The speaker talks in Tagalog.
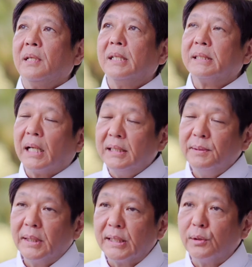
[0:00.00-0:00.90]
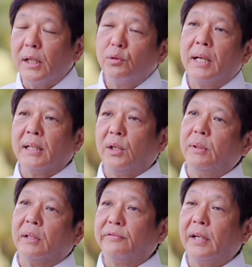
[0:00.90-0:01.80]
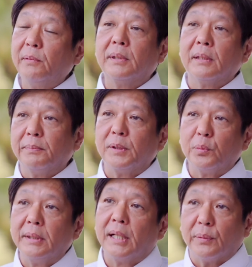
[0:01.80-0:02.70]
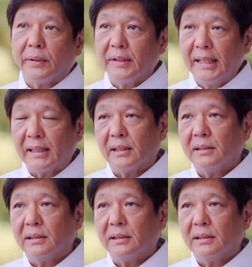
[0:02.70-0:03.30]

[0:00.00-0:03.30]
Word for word: Eh, sa anim na taon, anong gagawin ng farmer between now and then?